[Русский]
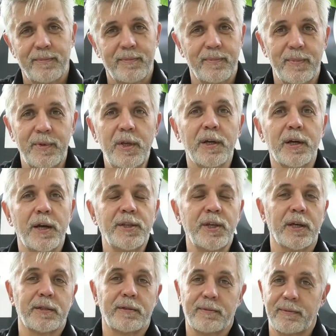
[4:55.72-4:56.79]
не
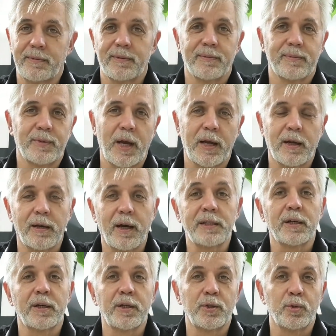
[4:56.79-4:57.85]
хотят э, так
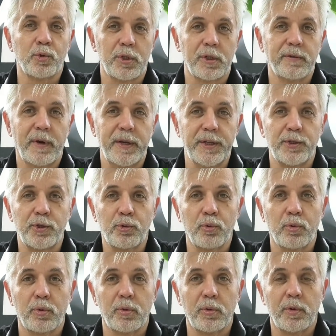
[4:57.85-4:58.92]
открыто уже говорить,
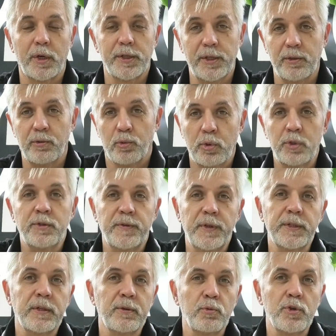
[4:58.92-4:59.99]
что они тоже
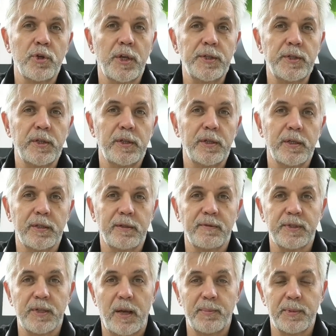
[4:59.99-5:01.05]
все соучастники
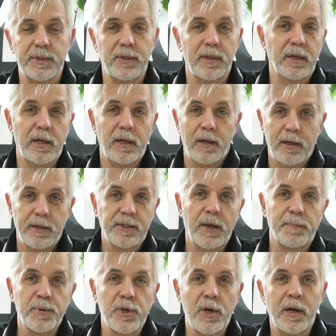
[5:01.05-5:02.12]
этого замысла.
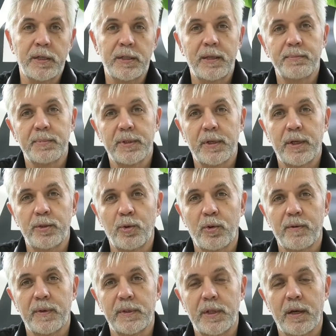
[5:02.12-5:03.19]
Собчак, там, за
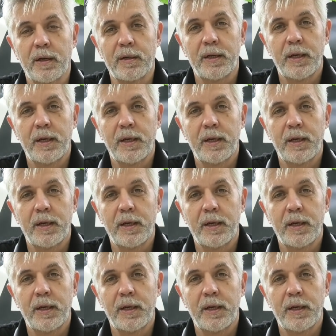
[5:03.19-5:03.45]
которого так